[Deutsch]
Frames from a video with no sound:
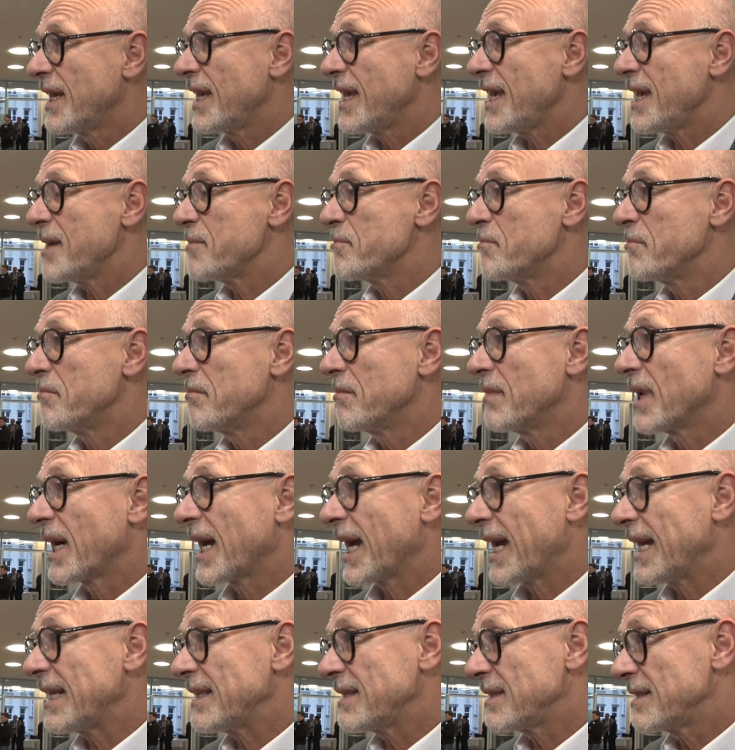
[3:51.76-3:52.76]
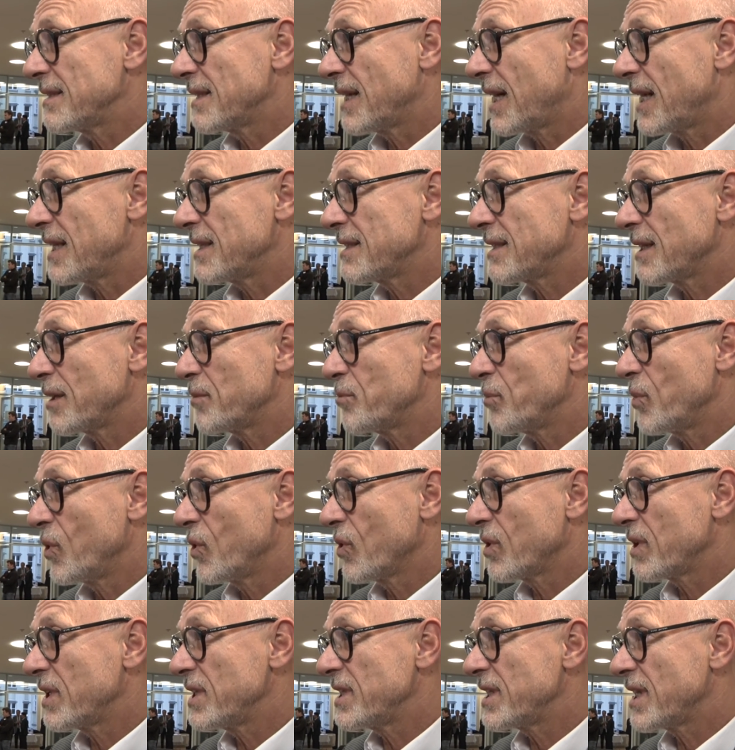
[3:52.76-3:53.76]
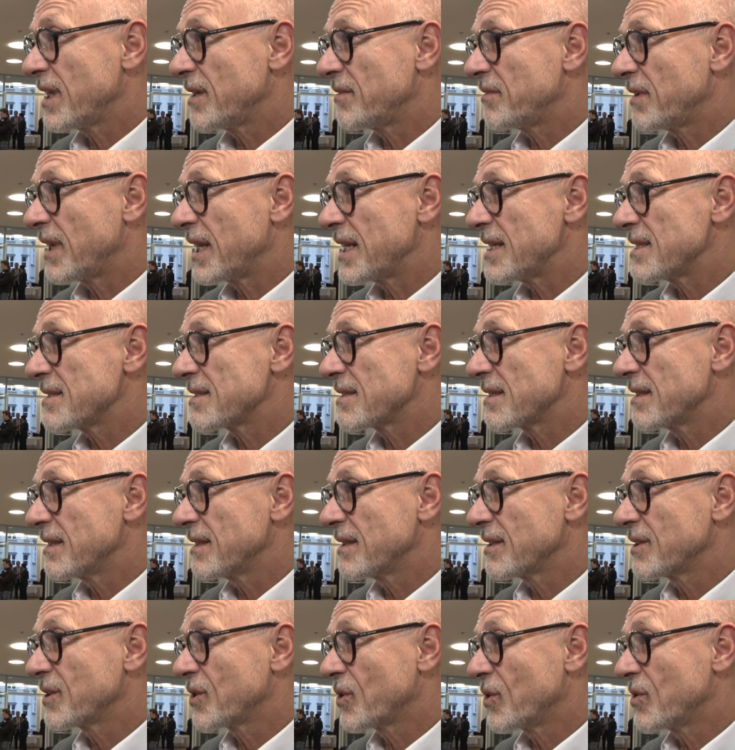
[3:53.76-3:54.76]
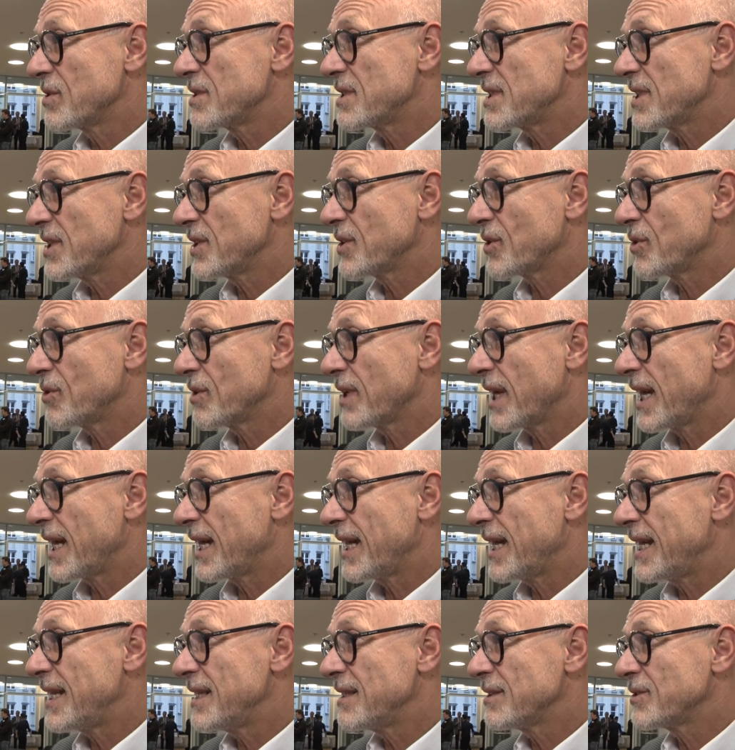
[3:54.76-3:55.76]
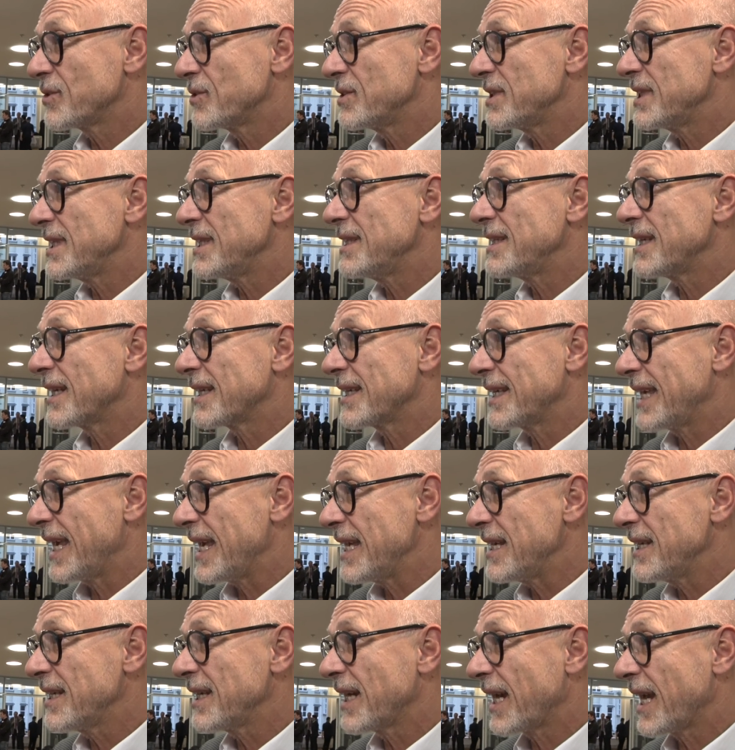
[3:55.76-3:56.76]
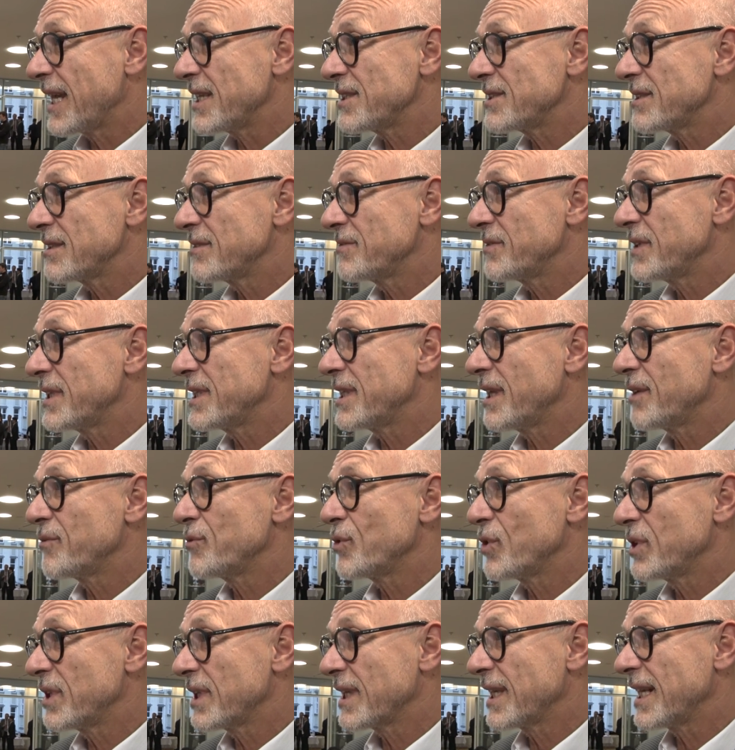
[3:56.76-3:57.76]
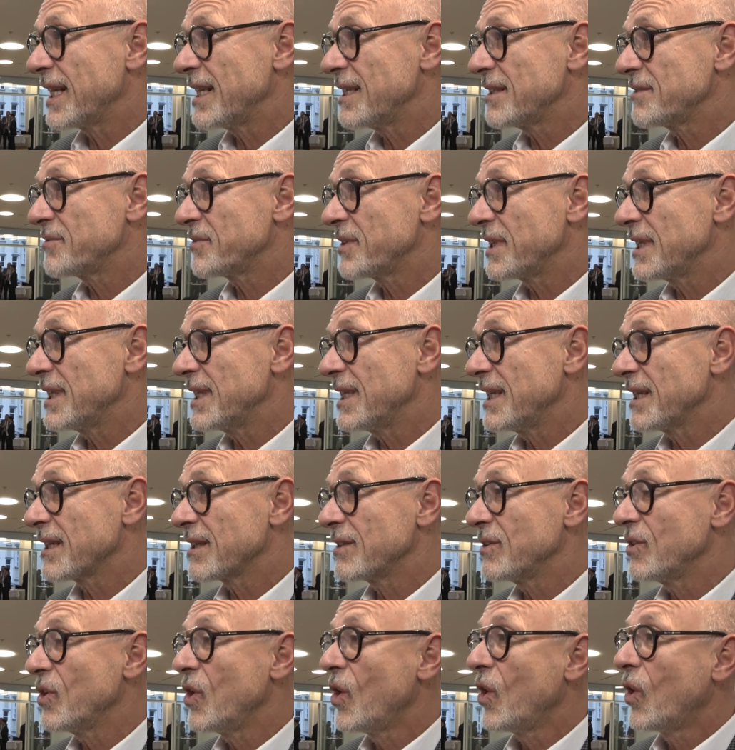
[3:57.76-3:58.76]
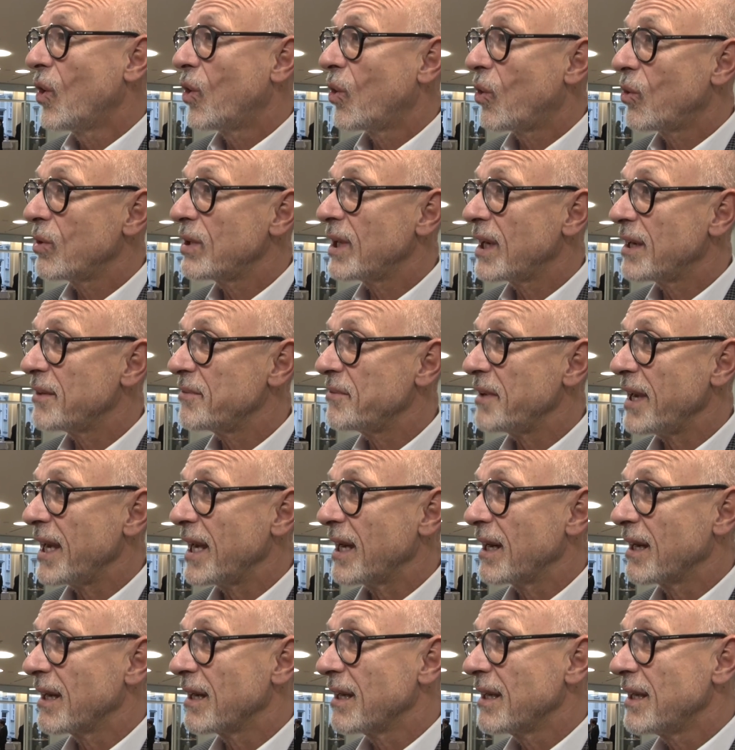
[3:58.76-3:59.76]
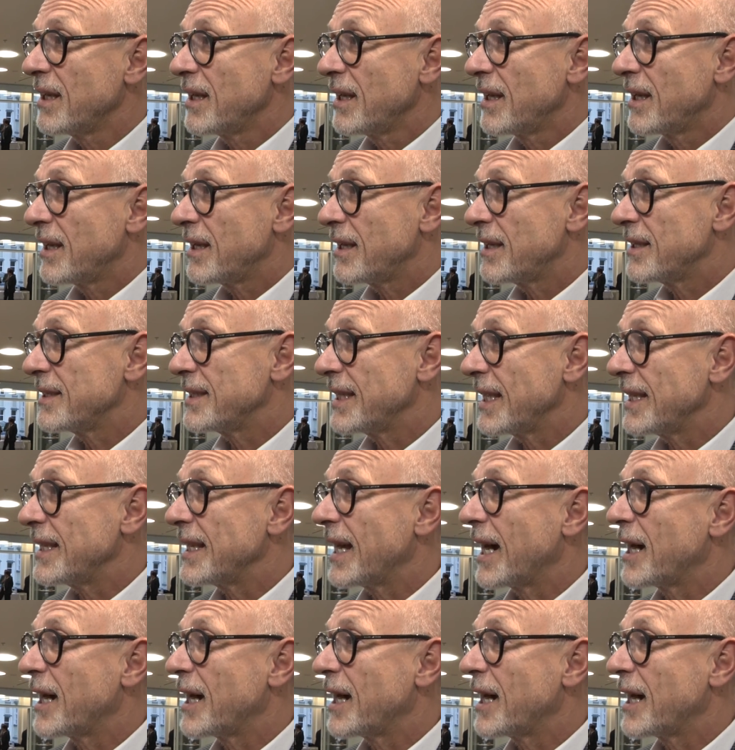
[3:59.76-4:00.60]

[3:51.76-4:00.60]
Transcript: im Rentenalter möglicherweise Grundsicherung erhält und die dagegen gerechnet wird, der würde Geld verlieren. Oder wer äh, den